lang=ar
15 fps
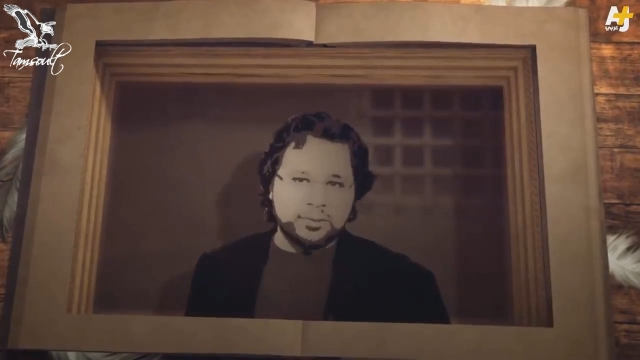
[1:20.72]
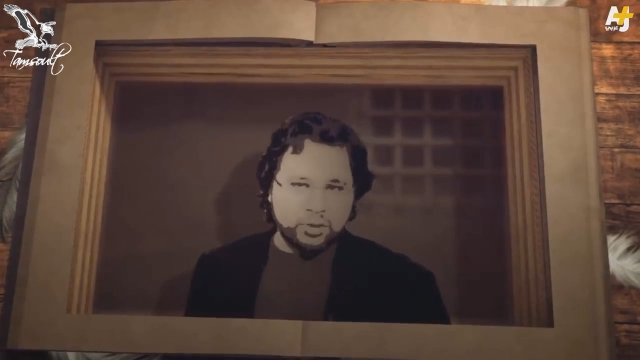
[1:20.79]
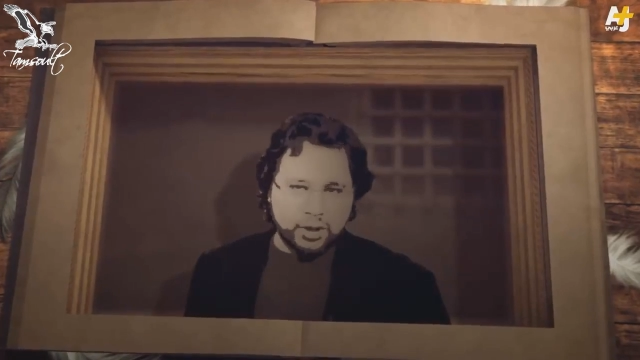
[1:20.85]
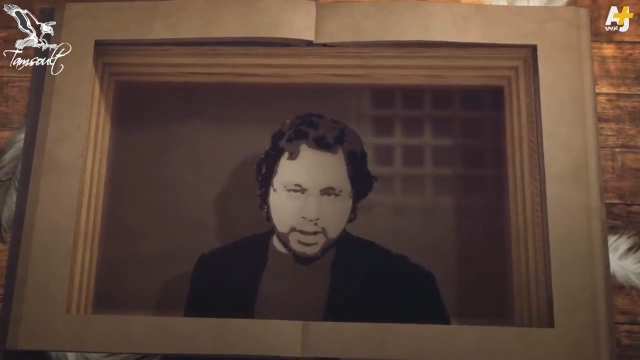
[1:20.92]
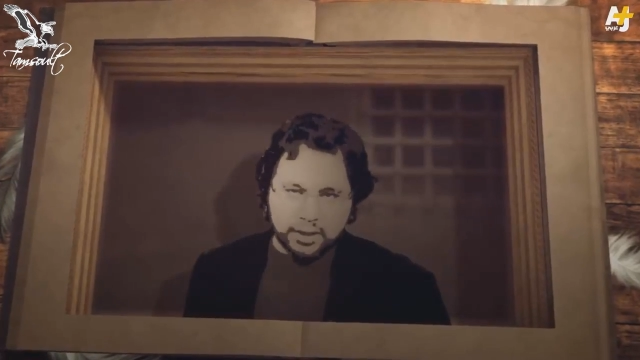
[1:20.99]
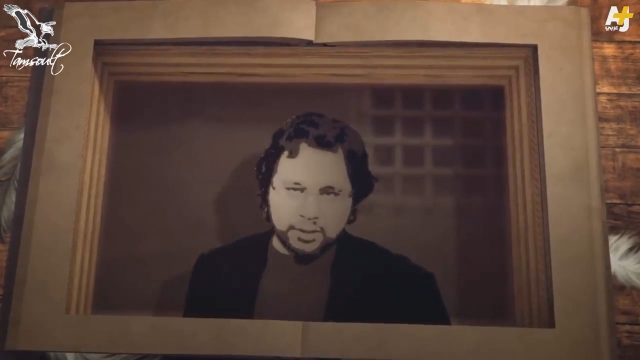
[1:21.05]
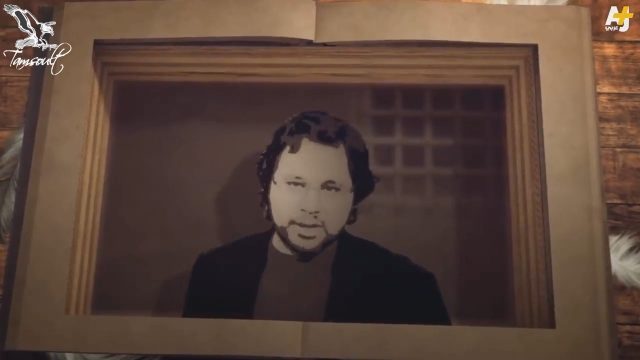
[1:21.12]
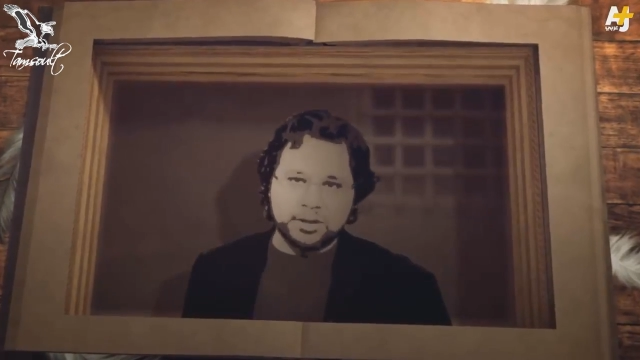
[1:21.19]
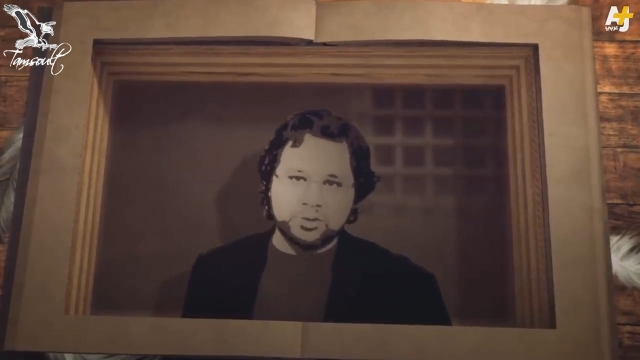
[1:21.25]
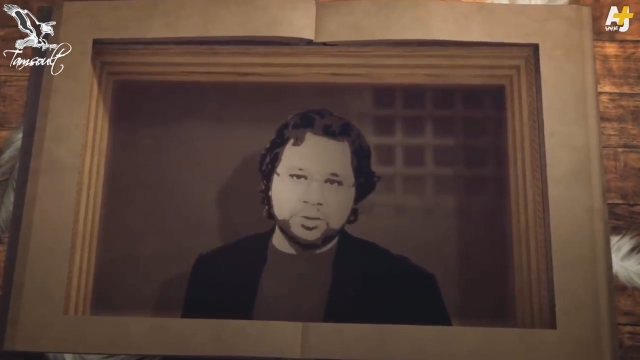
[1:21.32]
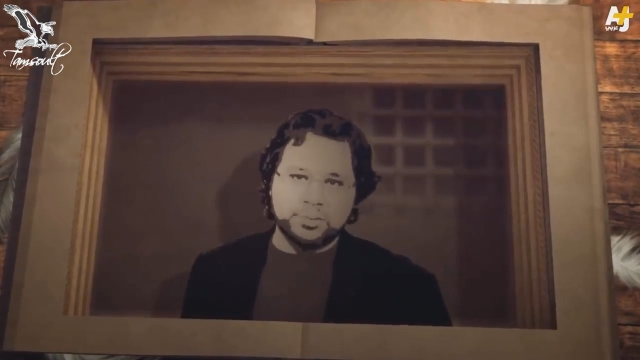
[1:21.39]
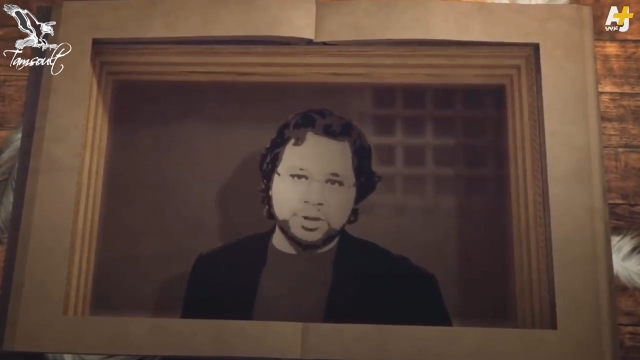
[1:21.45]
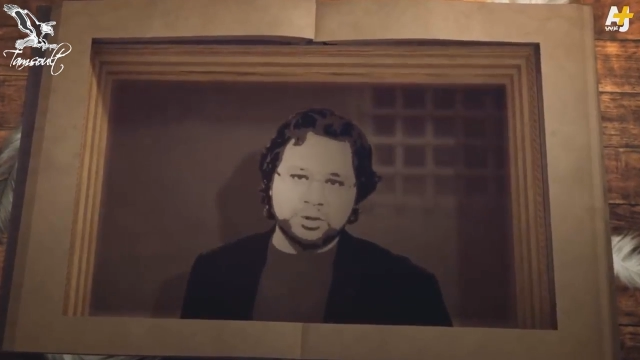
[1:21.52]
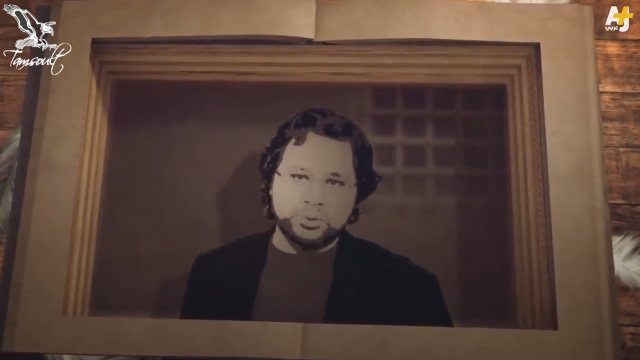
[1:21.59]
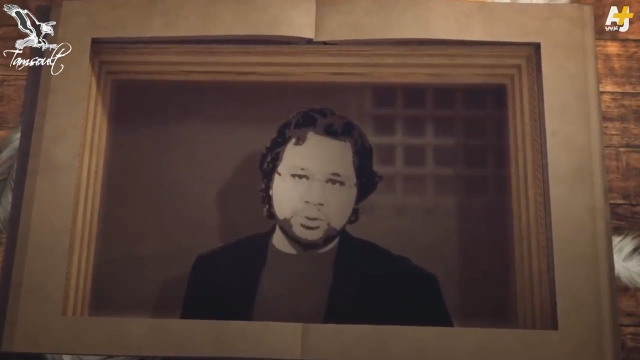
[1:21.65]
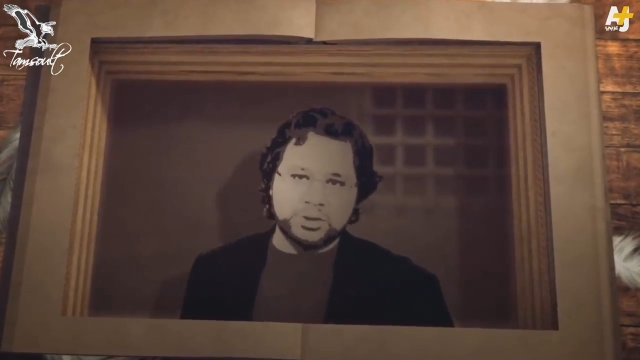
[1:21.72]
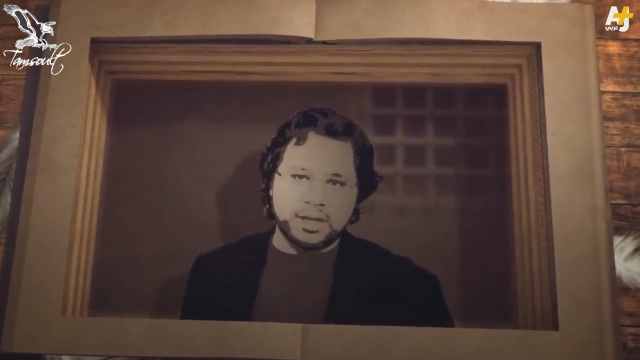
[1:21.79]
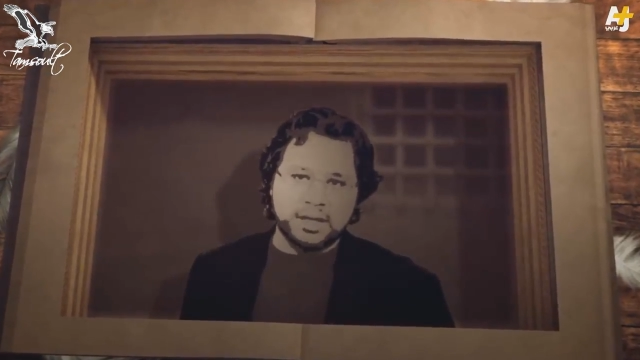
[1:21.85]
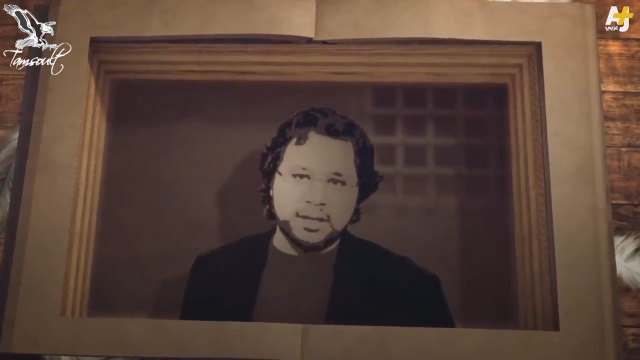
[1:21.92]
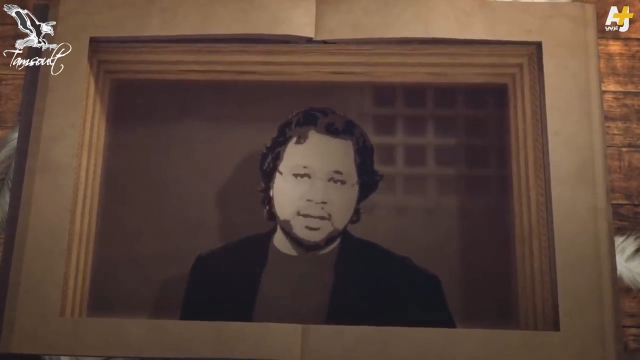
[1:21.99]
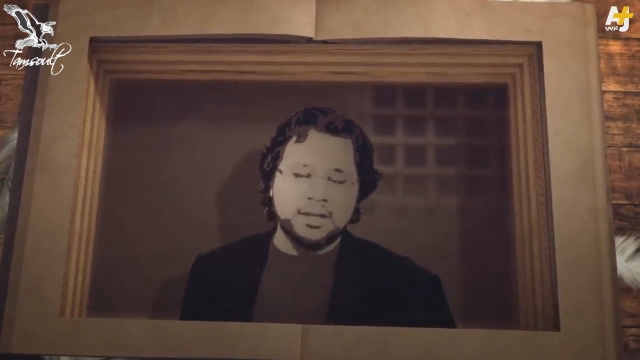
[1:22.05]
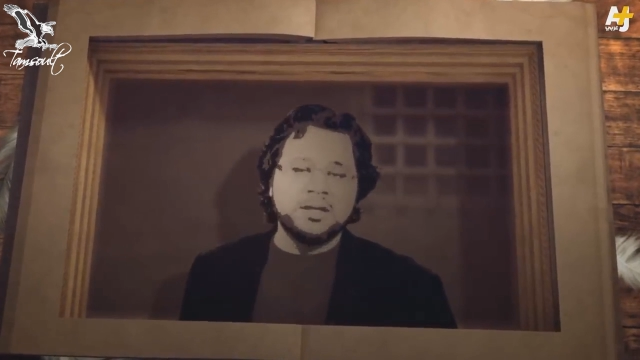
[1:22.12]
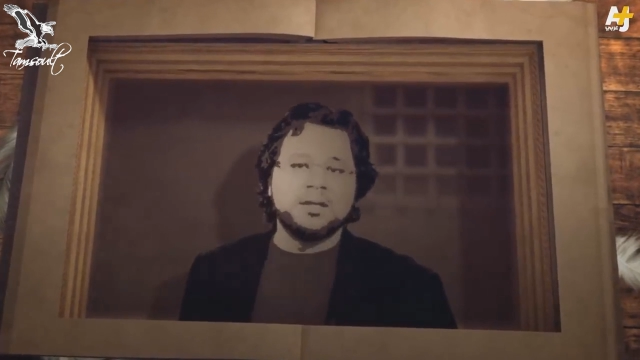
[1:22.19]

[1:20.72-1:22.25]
هي محاولة مدروسة